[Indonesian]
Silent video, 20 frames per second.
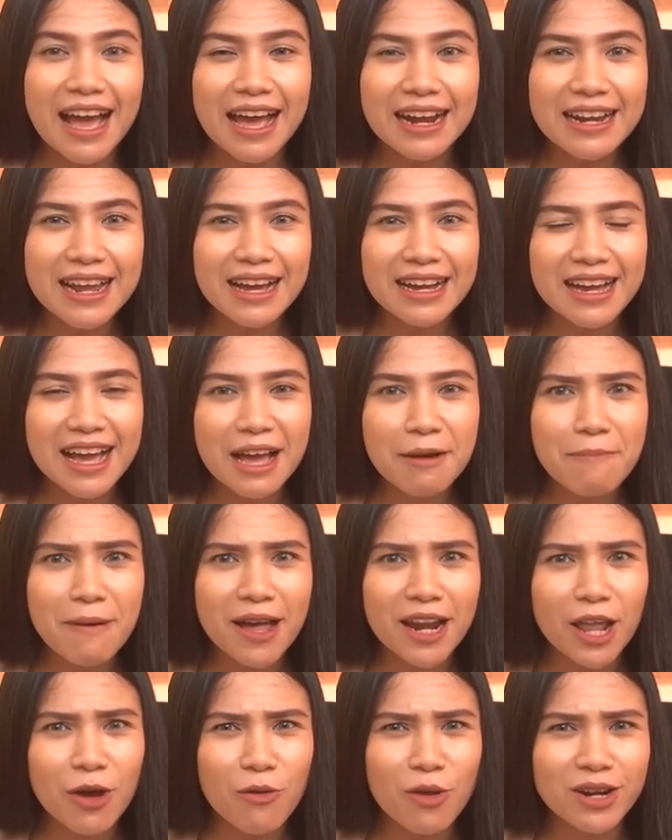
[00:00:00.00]
Adakah
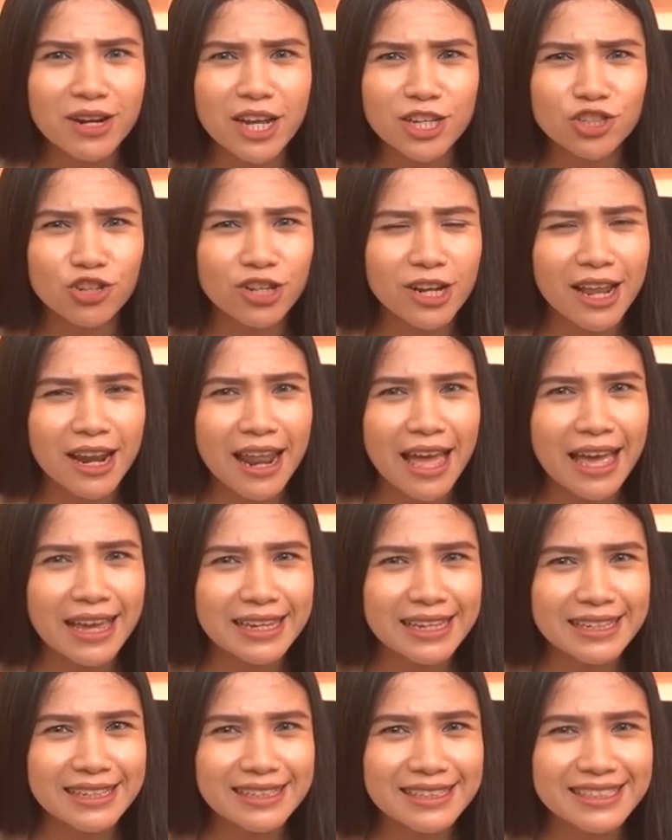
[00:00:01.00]
pahlawan nasional
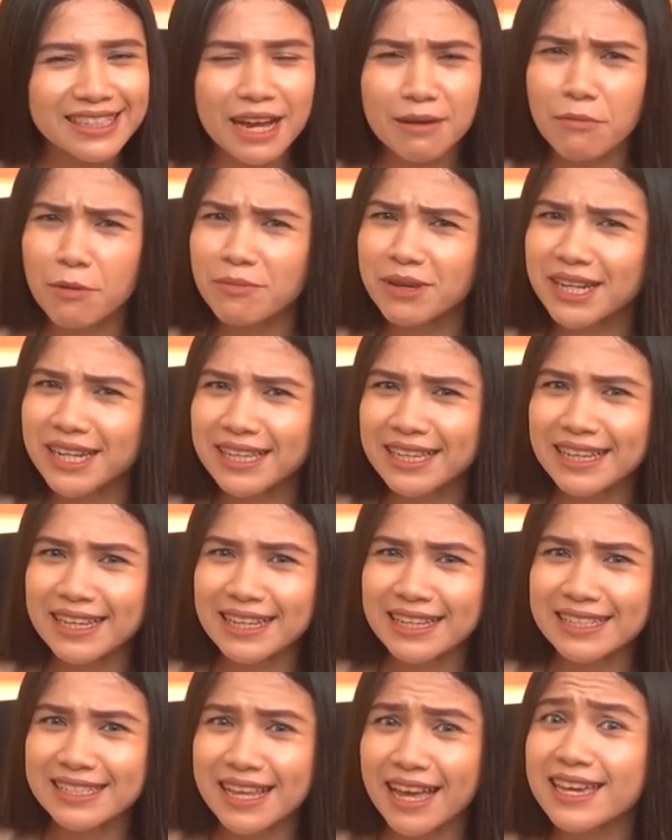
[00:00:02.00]
lain yang
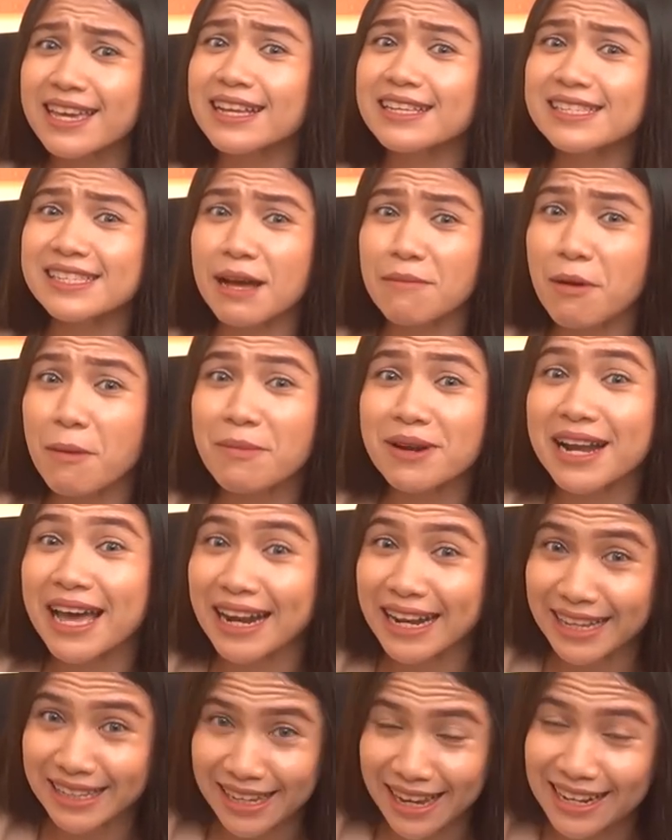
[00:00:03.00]
memiliki kisah yang sama
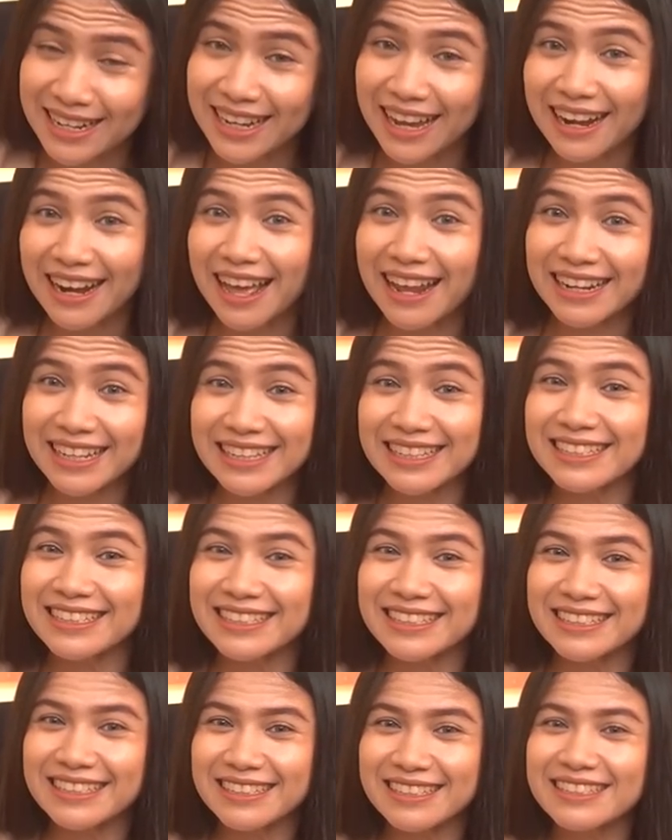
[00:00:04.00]
menariknya dengan Nani?
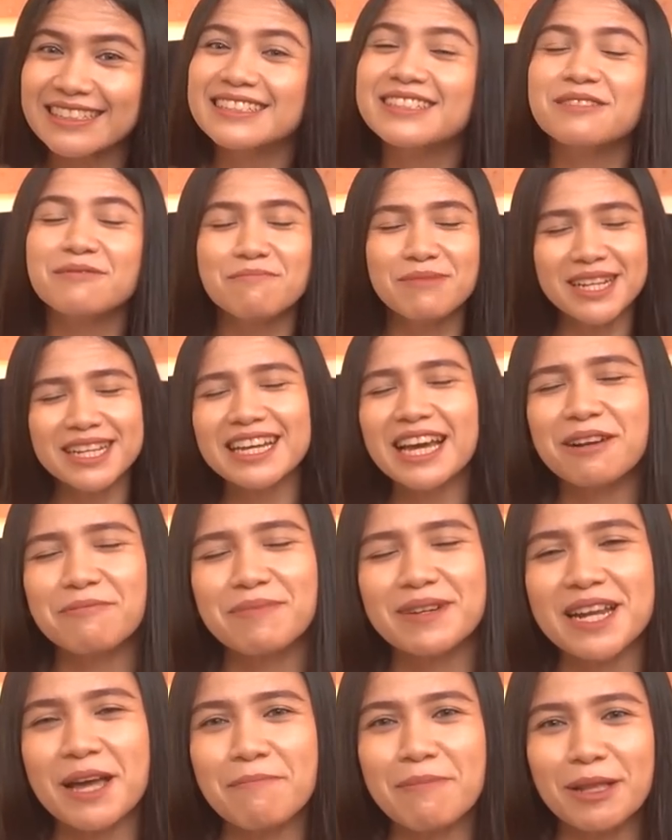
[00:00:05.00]
Berikan
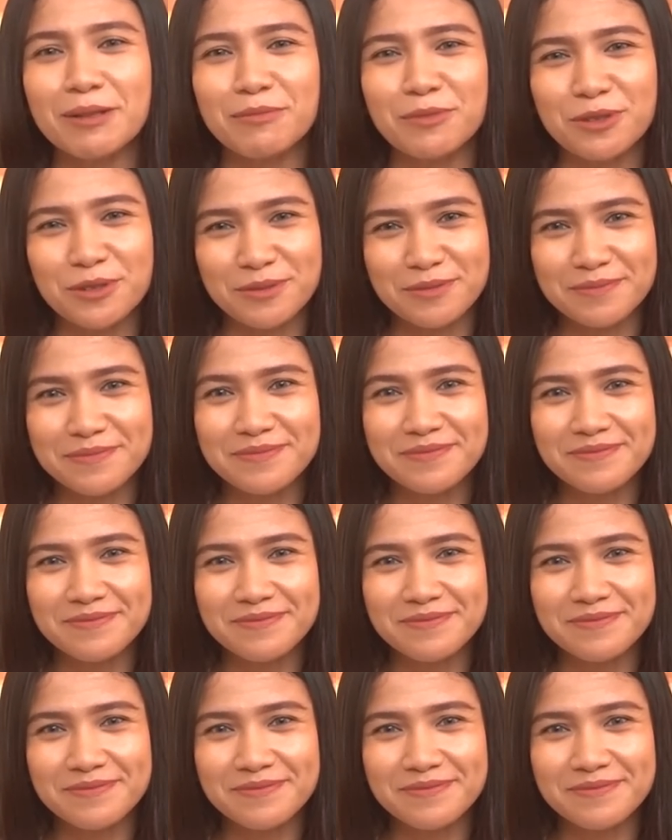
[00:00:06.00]
pendapatmu.